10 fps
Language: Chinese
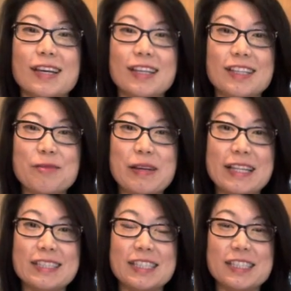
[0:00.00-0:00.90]
一杯
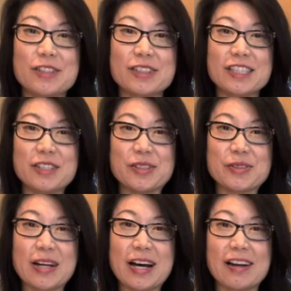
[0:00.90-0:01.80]
琴酒之罗做
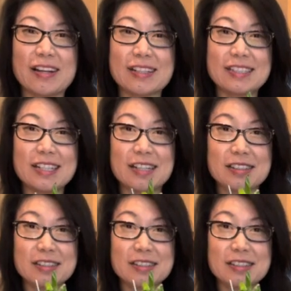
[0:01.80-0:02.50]
好了 ，Cheers！